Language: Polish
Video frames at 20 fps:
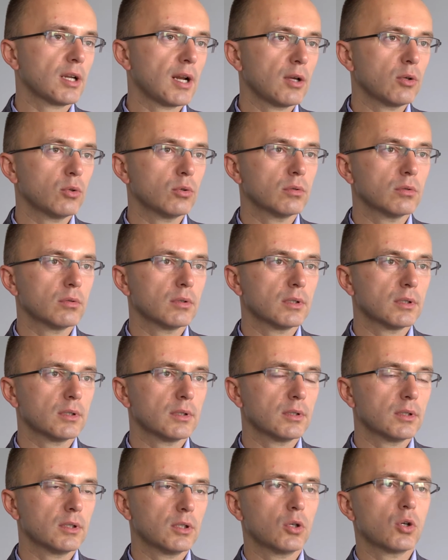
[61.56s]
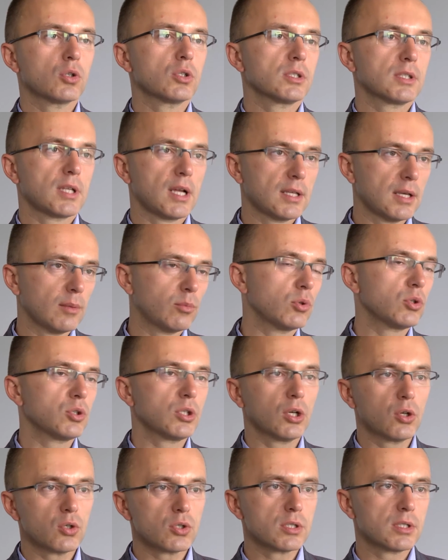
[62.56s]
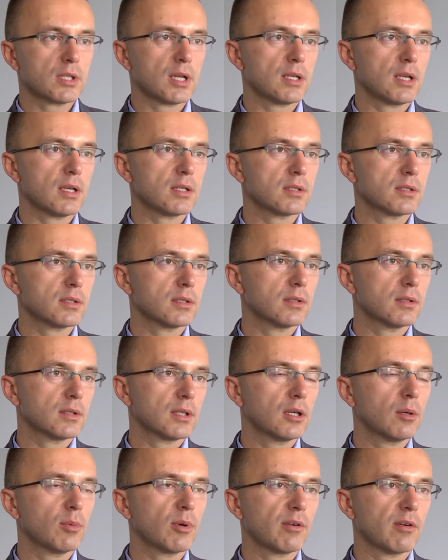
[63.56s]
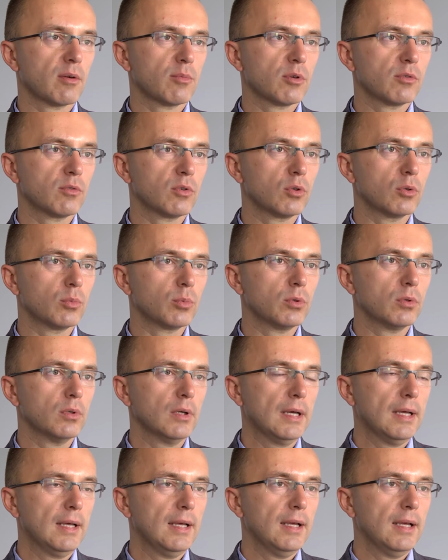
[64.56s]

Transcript: kraju y, i korzystania bądź niekorzystania z tego prawa pierwokupu.